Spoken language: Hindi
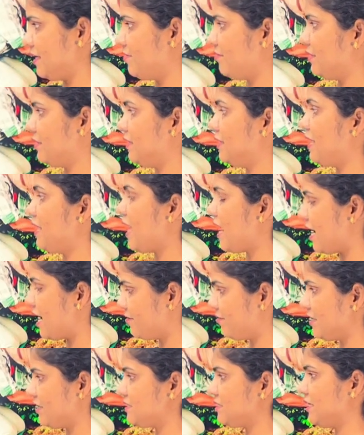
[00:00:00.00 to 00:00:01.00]
इवन इन
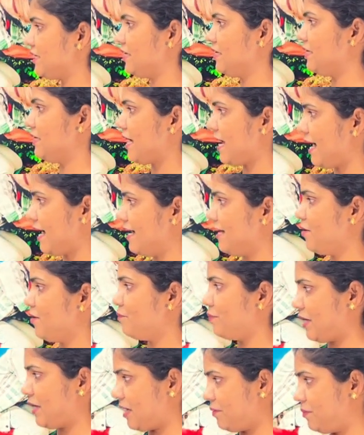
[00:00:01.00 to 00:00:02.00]
हार्वेस्टिंग एंड
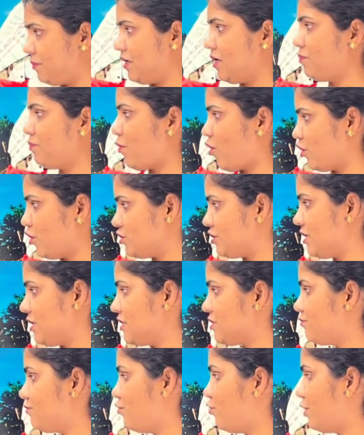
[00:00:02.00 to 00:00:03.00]
मे बी
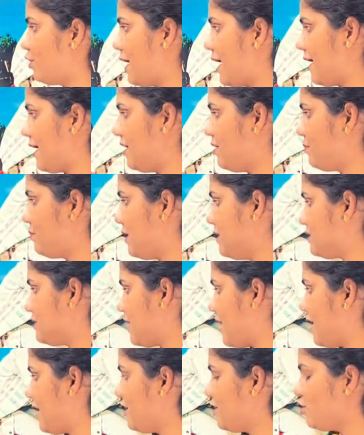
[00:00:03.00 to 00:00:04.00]
पॉइजनस फॉर एनिमल्स
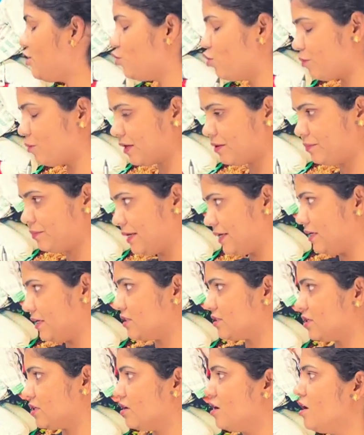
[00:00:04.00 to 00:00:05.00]
एंड ह्यूमन
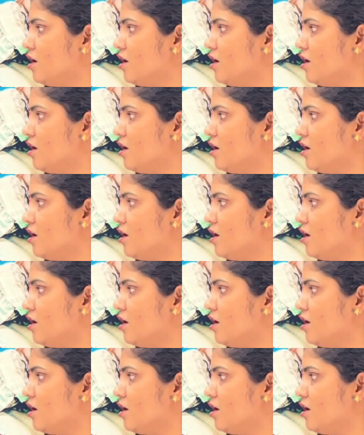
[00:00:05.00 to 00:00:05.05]
बींग्स